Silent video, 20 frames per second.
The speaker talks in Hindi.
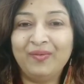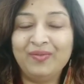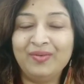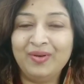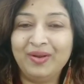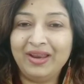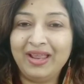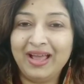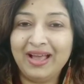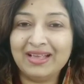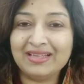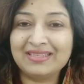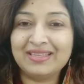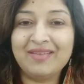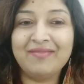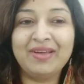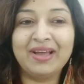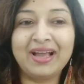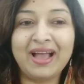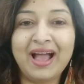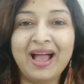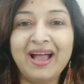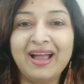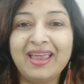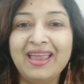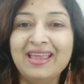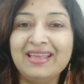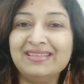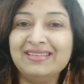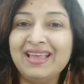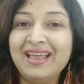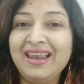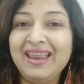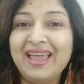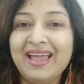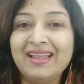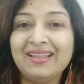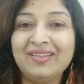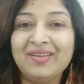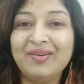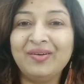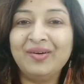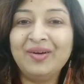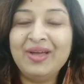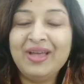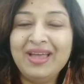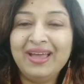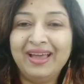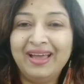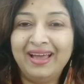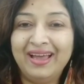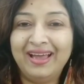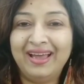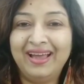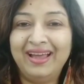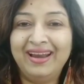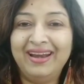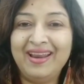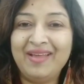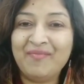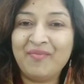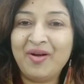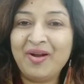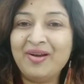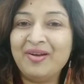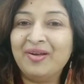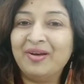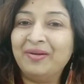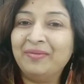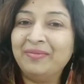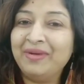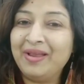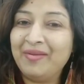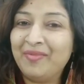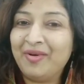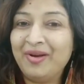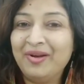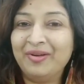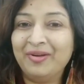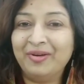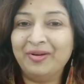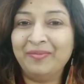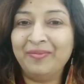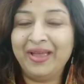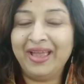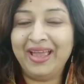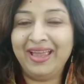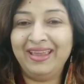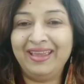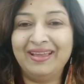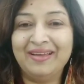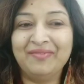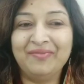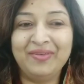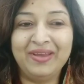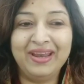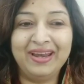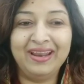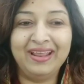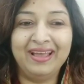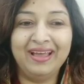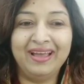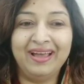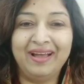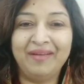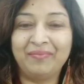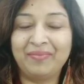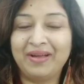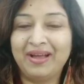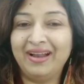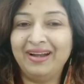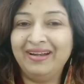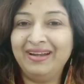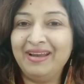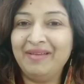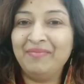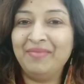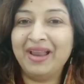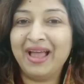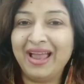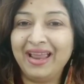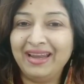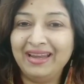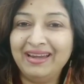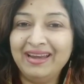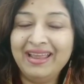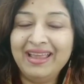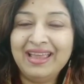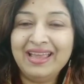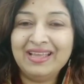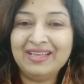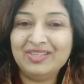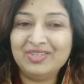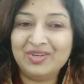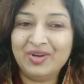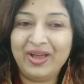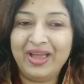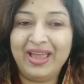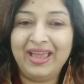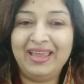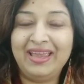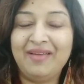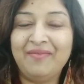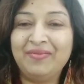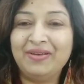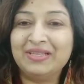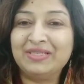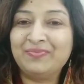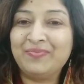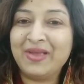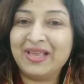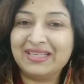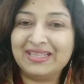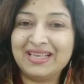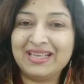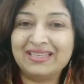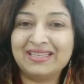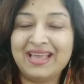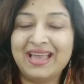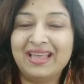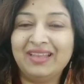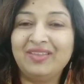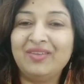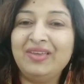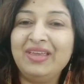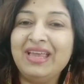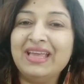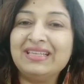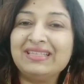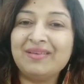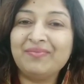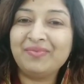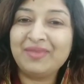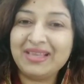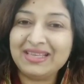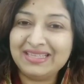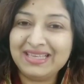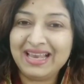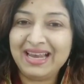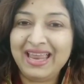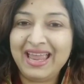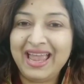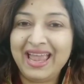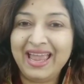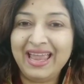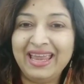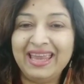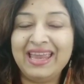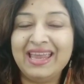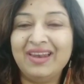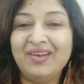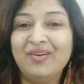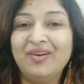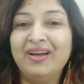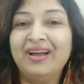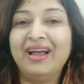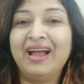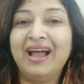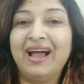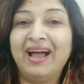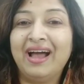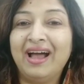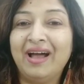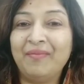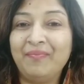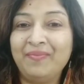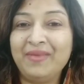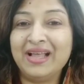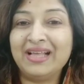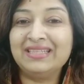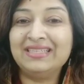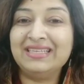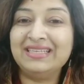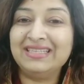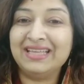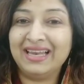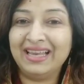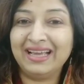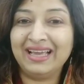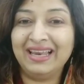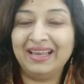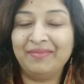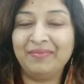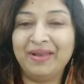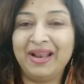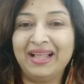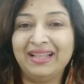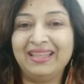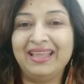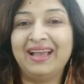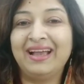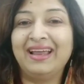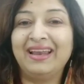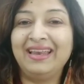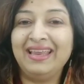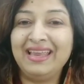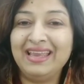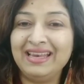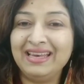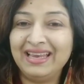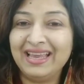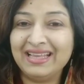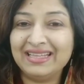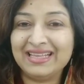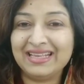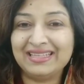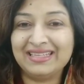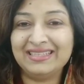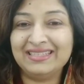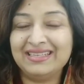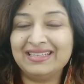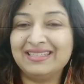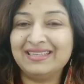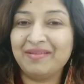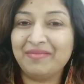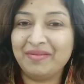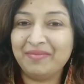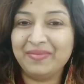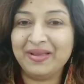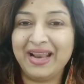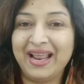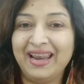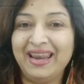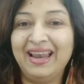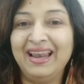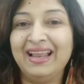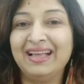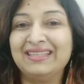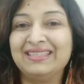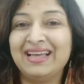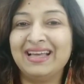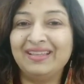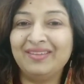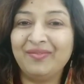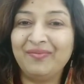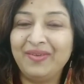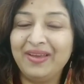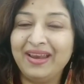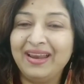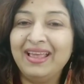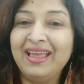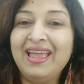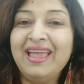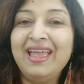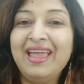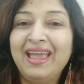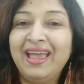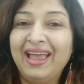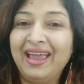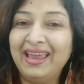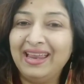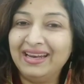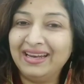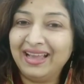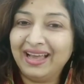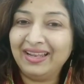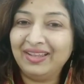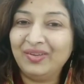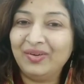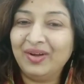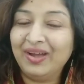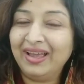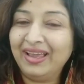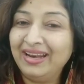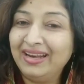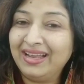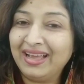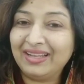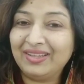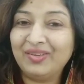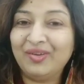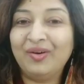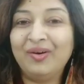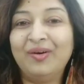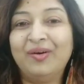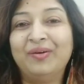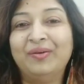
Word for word: उन्होंने हंसते हुए कहा कि इसीलिए तो रेमोंड होम रेमोंड होम है या फिर आपका ड्रीम लाइन जो है या फिर स्पेसेस है तो ये सब तो इसीलिए है कि ये लोग अपना चीज अलग अलग बनाते हैं अगर इनके जैसे चीज सभी बनाने लग जाए तो फिर इनका इनका तो